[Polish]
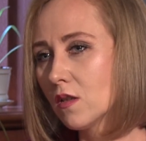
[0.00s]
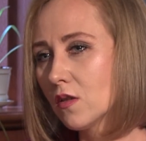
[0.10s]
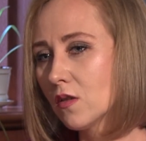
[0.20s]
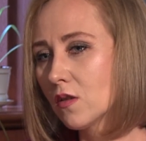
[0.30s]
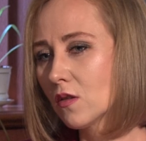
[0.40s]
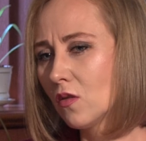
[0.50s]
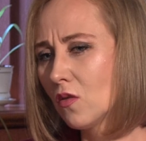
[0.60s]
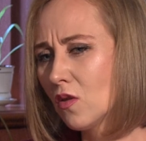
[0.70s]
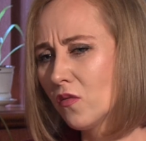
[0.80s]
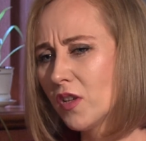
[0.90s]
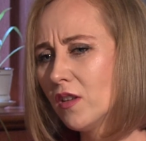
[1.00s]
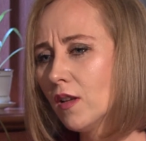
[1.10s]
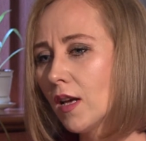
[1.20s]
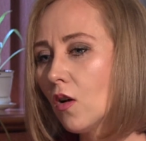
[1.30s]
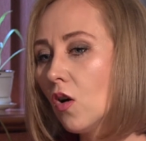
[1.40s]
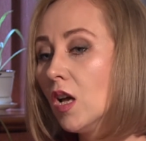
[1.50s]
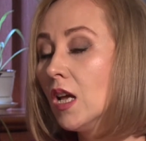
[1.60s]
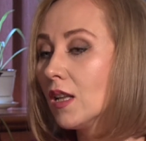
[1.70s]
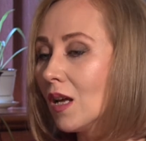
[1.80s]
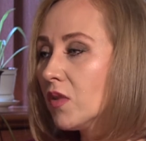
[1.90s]
z kogokolwiek innego.
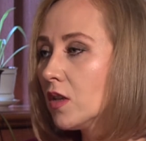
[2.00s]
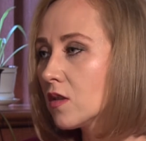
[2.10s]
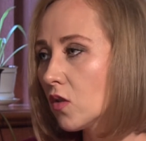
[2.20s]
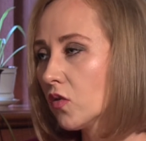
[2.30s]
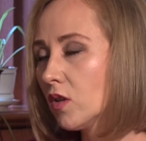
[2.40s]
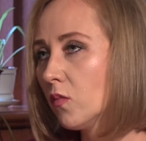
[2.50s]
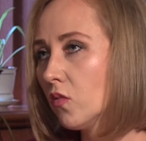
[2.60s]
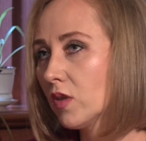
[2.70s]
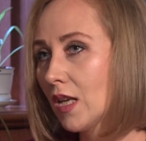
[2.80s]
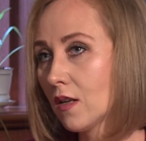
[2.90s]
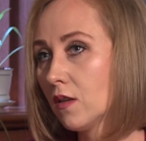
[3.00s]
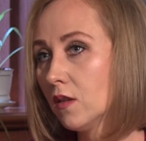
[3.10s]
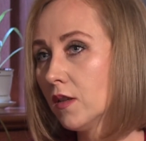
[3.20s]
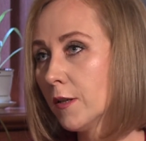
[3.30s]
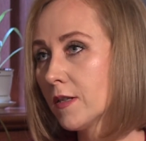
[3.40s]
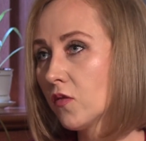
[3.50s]
Dla mnie istotne było tak e,